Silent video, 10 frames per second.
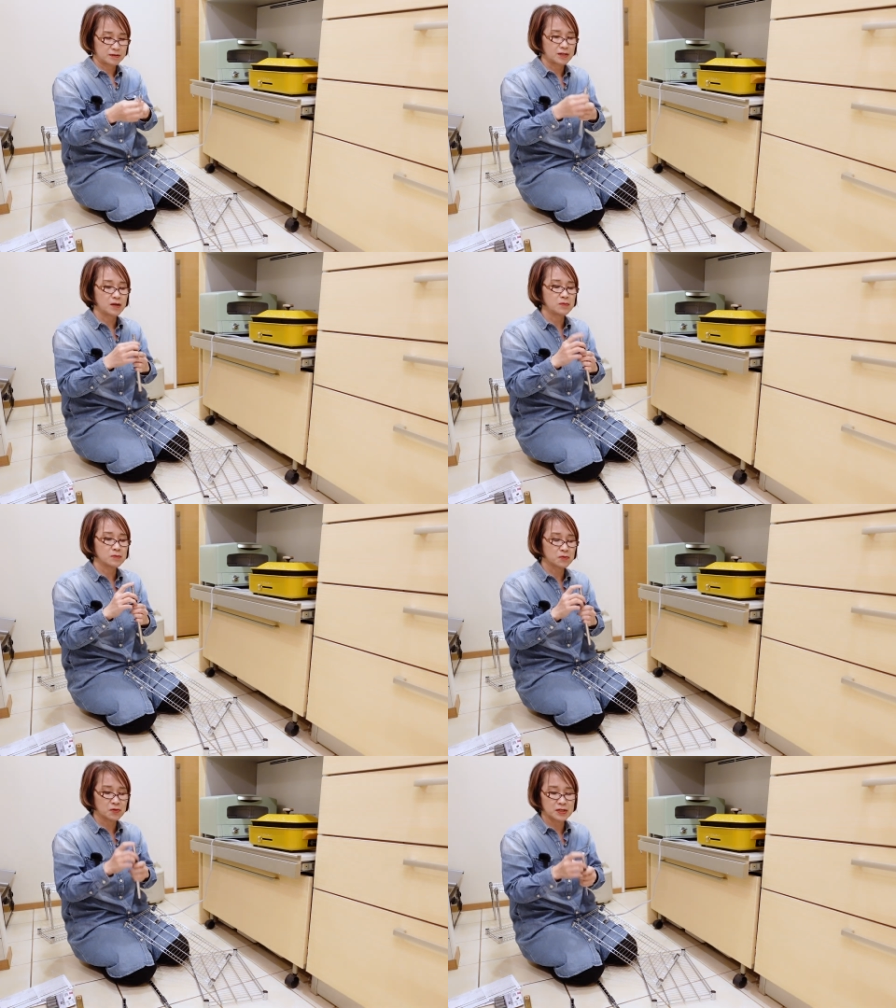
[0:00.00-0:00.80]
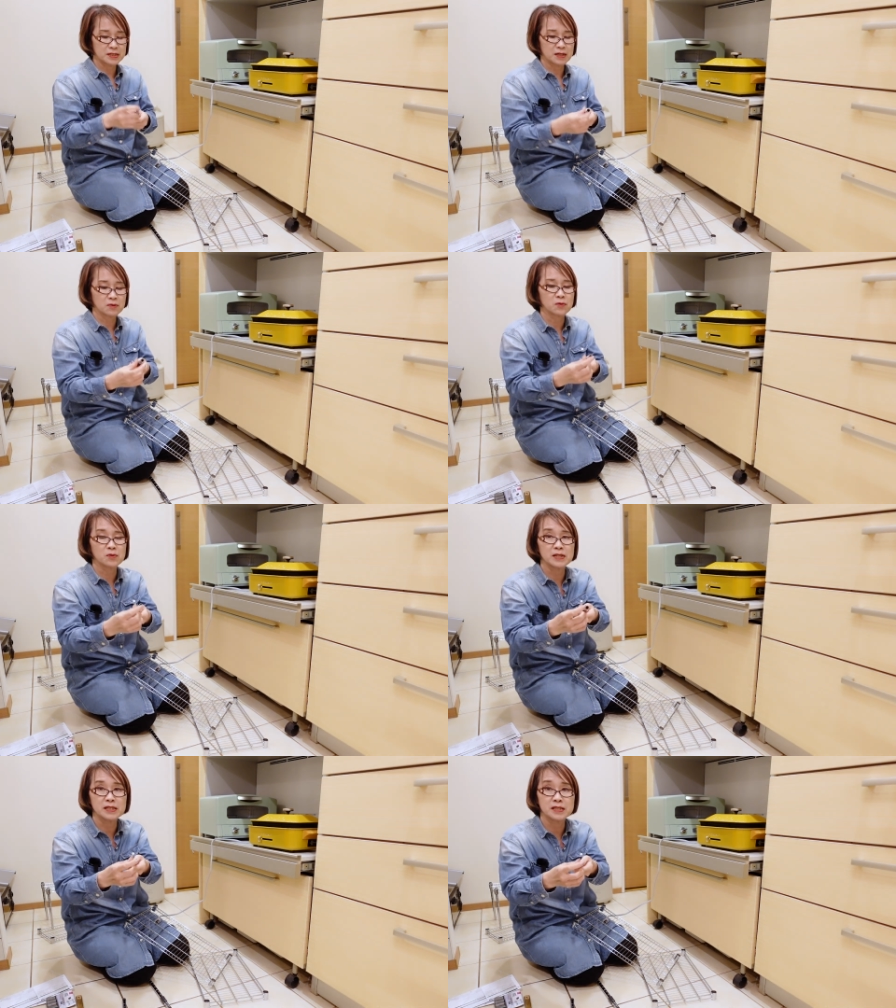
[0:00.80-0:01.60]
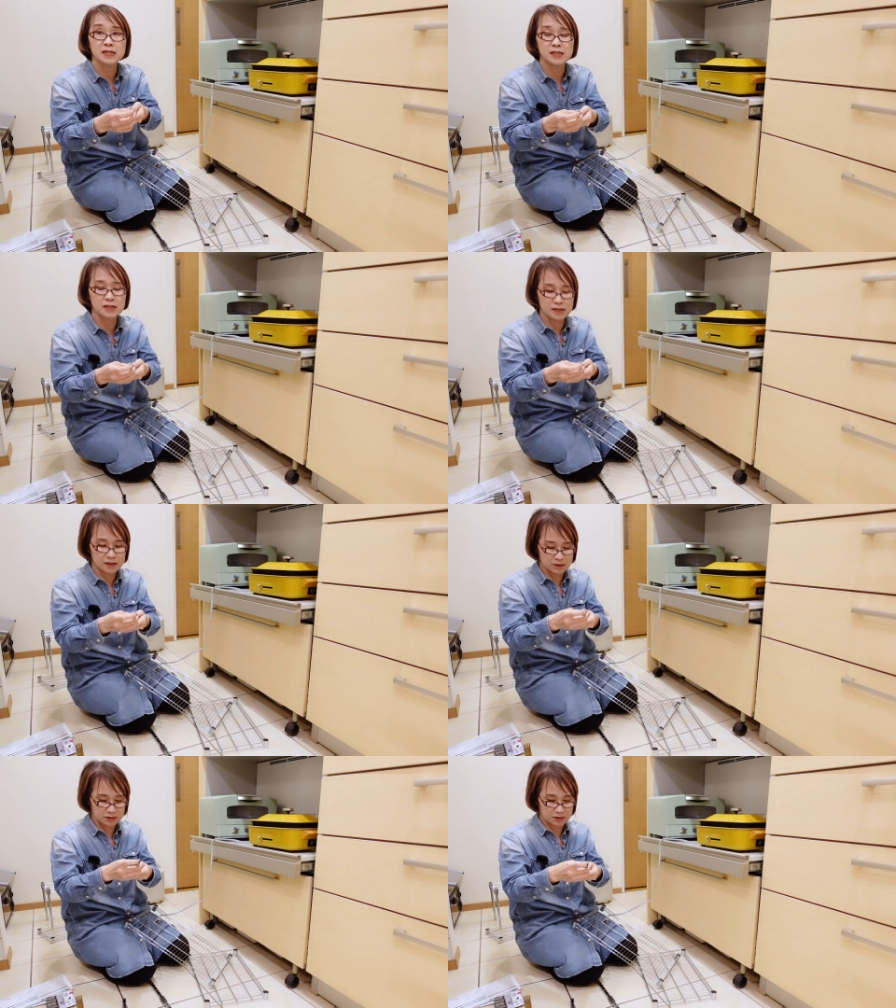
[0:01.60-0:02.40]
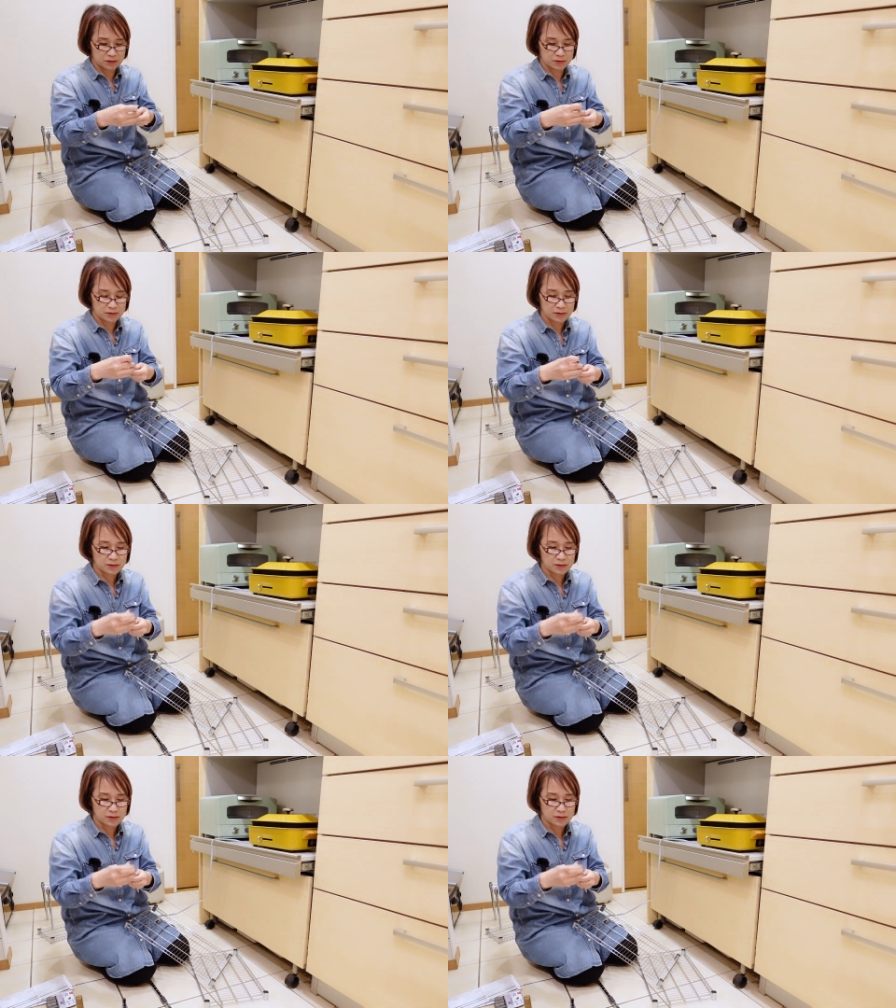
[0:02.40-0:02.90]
多分これさここねじねじになってるでしょ、